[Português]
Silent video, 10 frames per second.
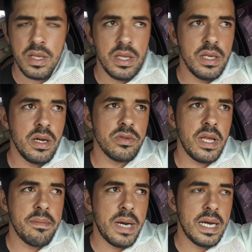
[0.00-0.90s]
e não
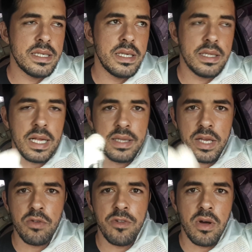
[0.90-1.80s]
tem mais, e tá
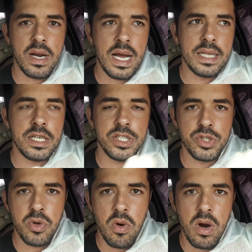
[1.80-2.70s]
tendo florada, a
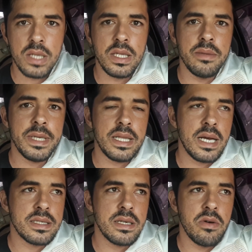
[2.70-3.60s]
gente corta a
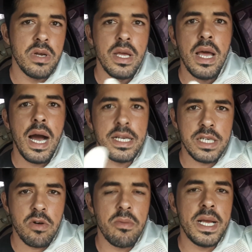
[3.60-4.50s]
alimentação, aí
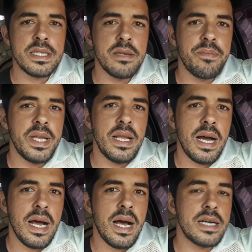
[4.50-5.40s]
já começa a
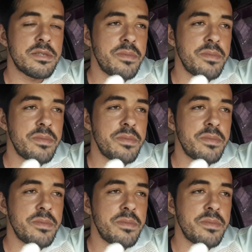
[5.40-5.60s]
empilhar as